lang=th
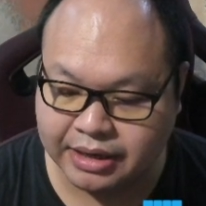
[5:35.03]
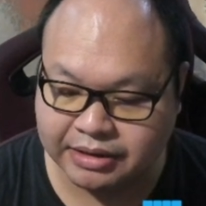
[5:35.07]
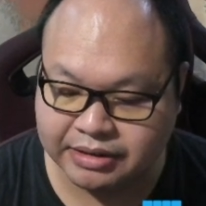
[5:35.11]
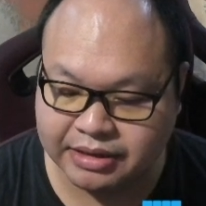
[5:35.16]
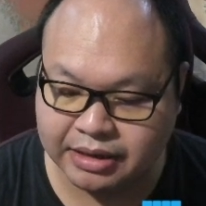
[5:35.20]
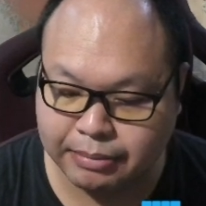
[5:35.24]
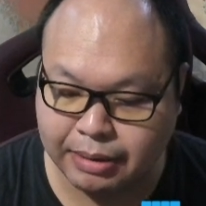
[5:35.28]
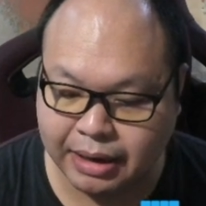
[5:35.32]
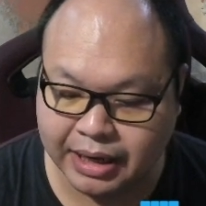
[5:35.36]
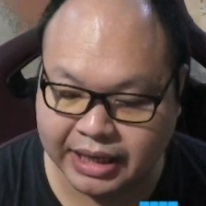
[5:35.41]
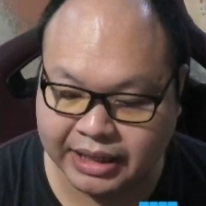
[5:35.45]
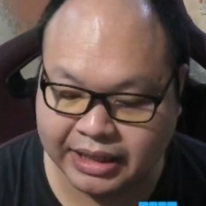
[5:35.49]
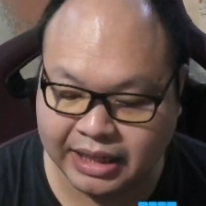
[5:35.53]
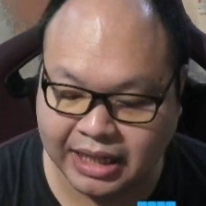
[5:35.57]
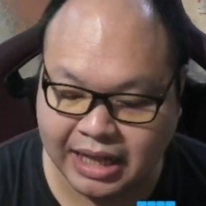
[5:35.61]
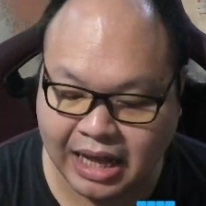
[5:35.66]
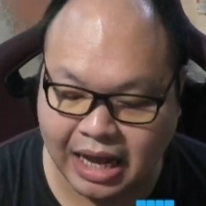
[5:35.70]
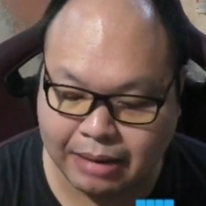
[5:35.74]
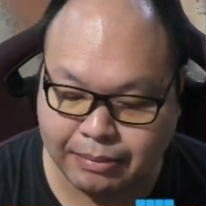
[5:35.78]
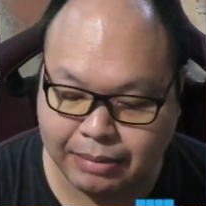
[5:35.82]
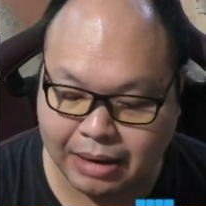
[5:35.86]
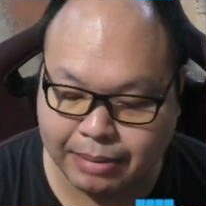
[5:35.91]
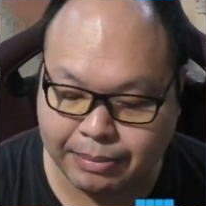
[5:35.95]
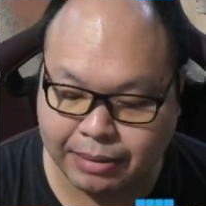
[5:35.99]
ซึ่งภารกิจท้า
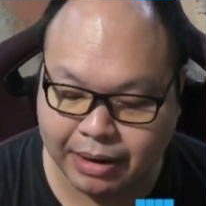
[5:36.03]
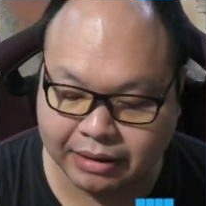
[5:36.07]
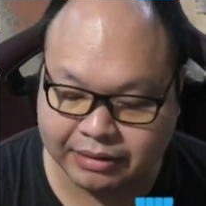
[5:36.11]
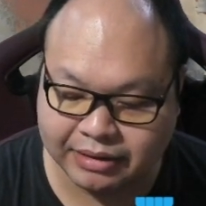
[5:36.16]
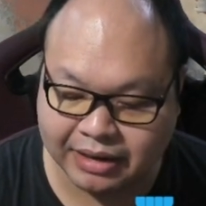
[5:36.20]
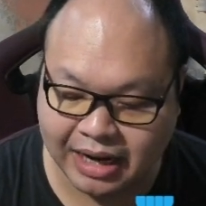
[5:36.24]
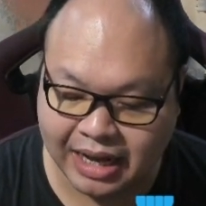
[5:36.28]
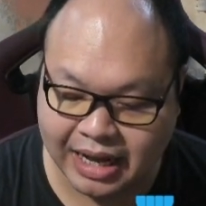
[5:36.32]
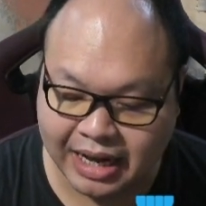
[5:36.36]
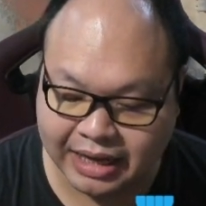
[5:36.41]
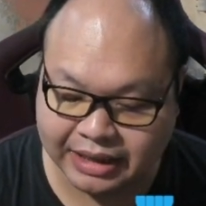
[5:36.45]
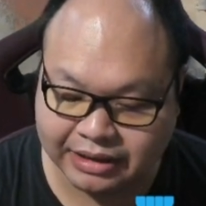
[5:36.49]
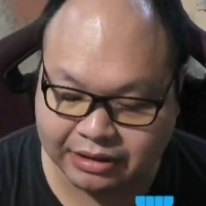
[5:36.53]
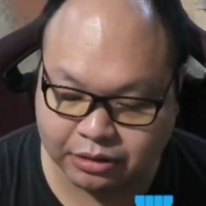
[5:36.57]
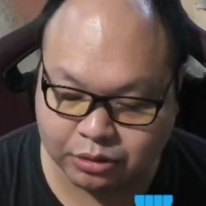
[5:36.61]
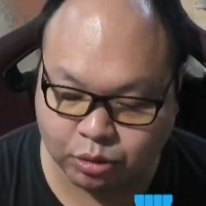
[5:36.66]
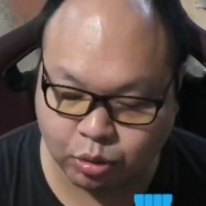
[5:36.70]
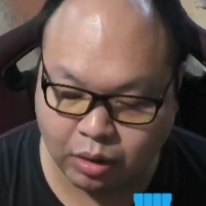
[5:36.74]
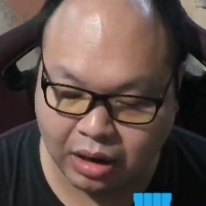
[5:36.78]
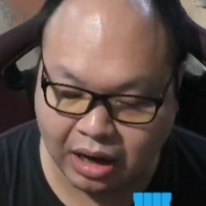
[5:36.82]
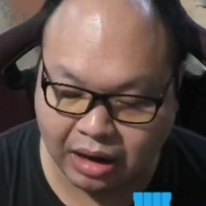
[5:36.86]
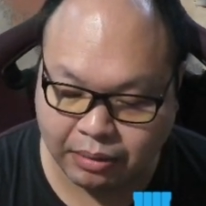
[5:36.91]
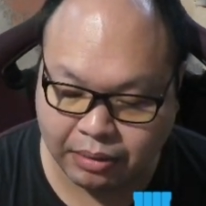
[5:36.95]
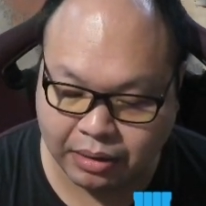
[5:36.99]
ทายใหม่มันก็จะได้ไอ้เจ้า
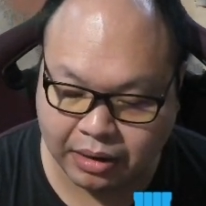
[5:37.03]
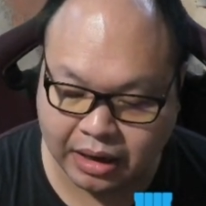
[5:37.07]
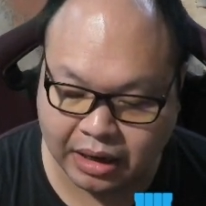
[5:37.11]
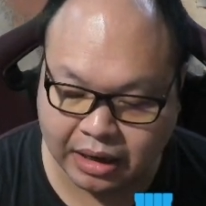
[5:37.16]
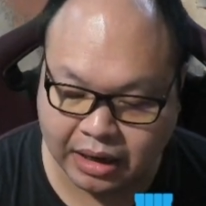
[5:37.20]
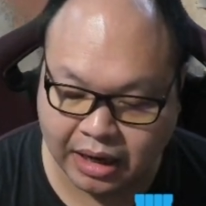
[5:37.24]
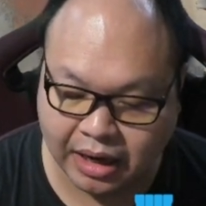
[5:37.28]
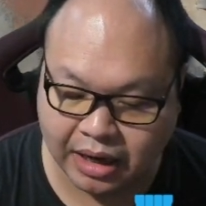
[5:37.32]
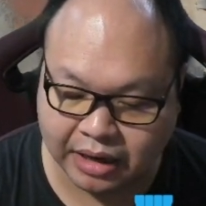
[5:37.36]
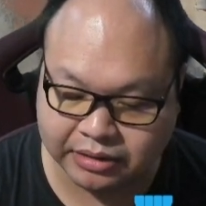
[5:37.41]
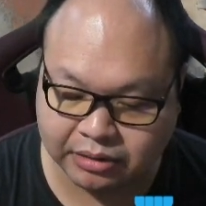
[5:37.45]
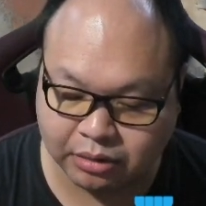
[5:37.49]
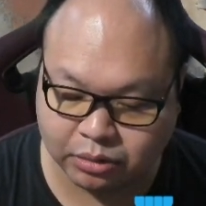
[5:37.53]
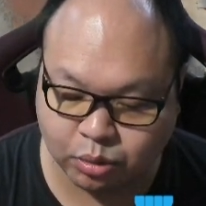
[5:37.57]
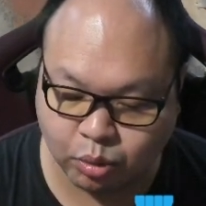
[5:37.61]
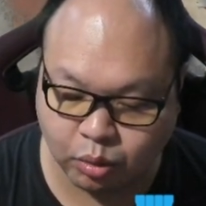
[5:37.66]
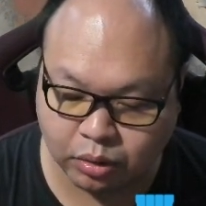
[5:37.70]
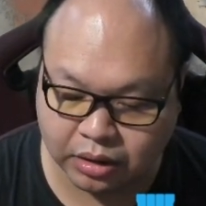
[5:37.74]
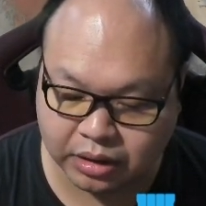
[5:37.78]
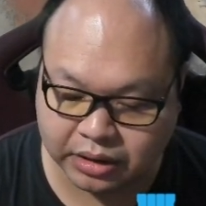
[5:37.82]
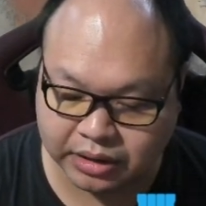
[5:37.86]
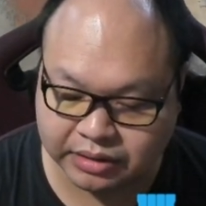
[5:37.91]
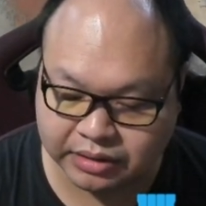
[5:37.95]
ตัวเอาเจ้าตัว